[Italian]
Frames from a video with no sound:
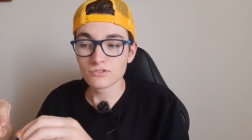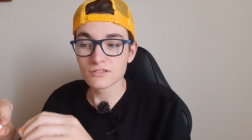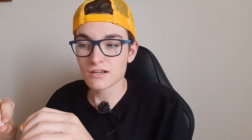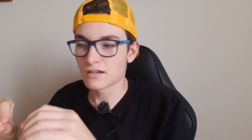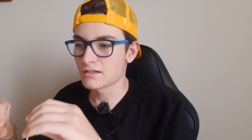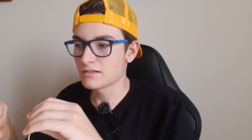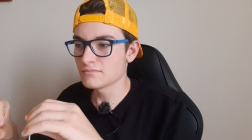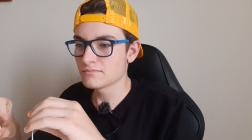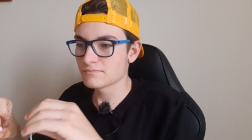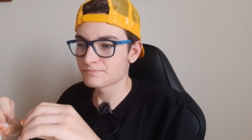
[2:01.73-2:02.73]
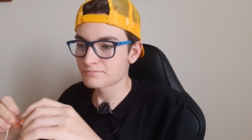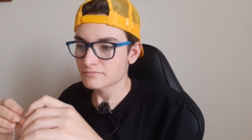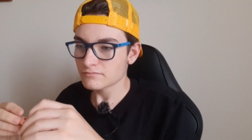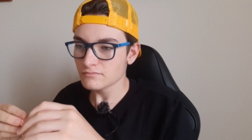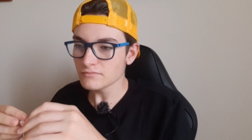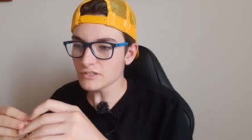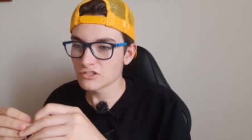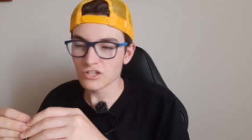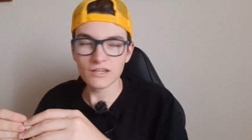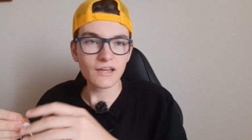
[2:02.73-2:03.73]
strana,
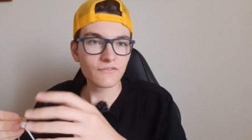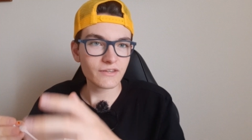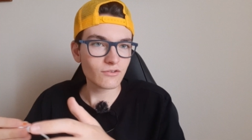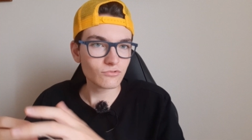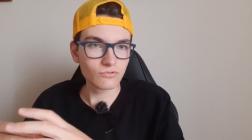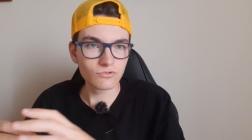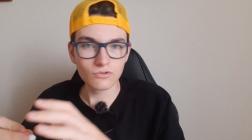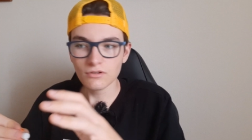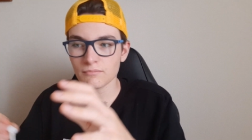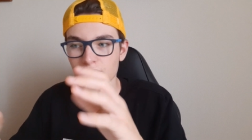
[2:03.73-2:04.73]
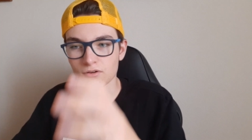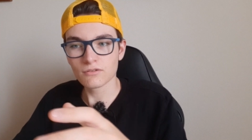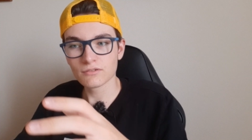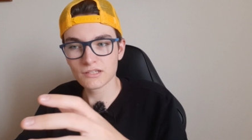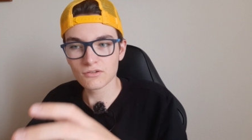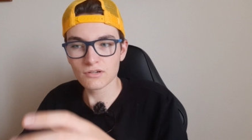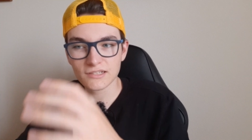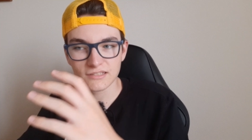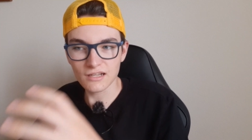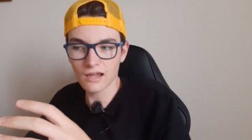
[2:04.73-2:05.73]
cioè è vero tutto, però dico che è
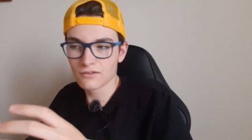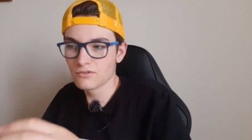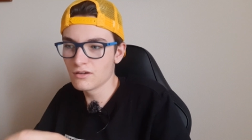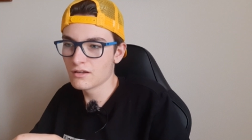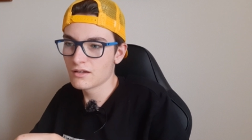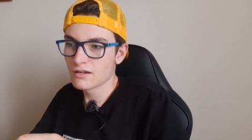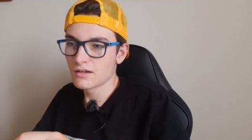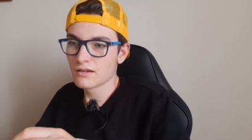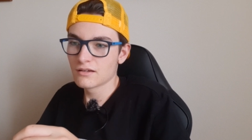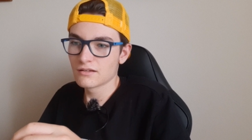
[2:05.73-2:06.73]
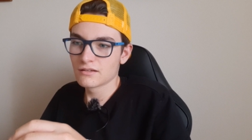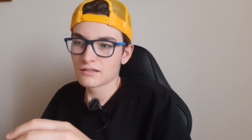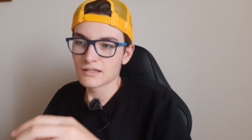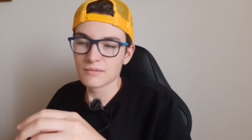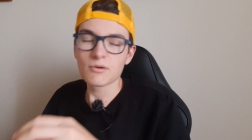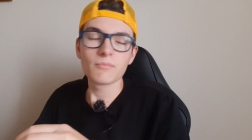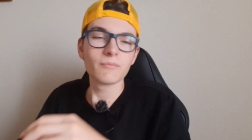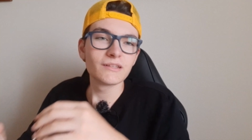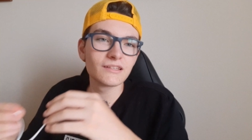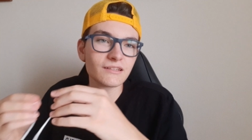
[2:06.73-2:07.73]
strano, che
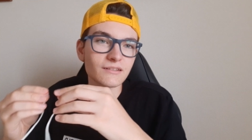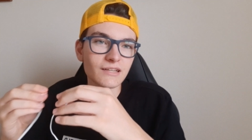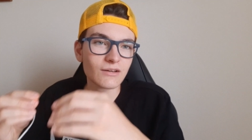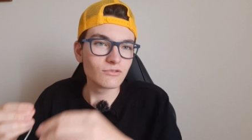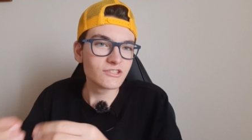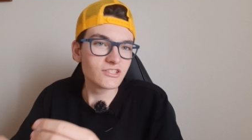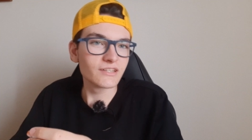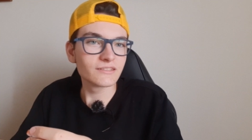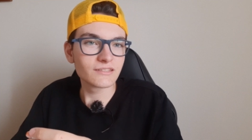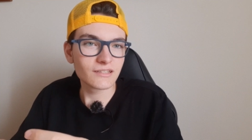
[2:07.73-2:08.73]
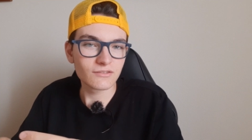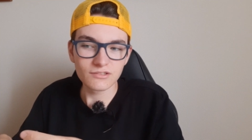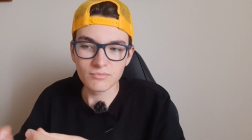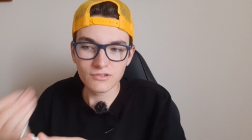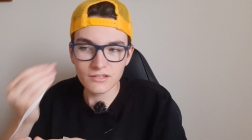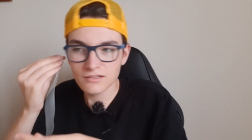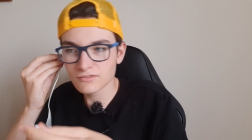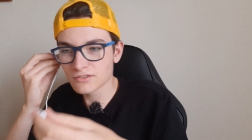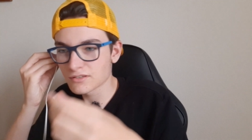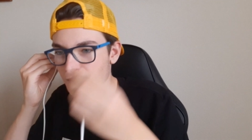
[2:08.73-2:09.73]
propriamente, che coincidenza, ecco, si può dire
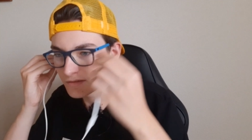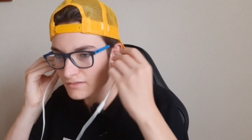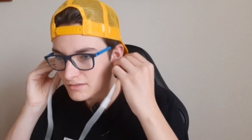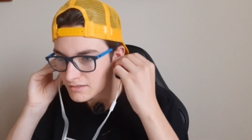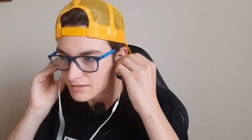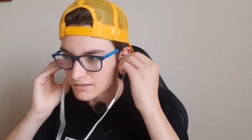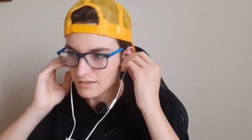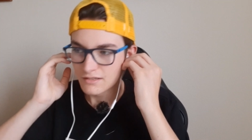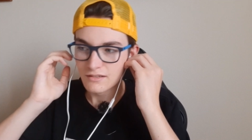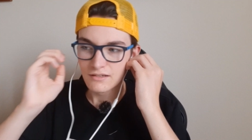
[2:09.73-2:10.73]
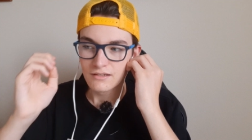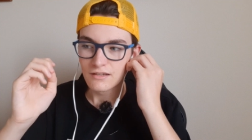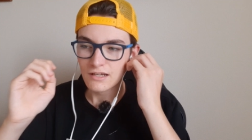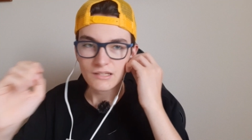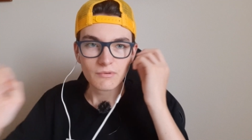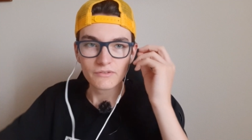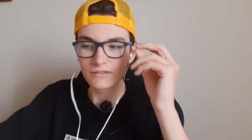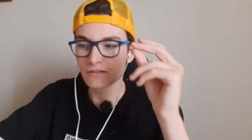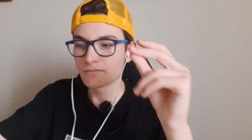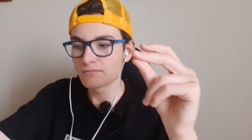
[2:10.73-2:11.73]
così. Andiamo avanti.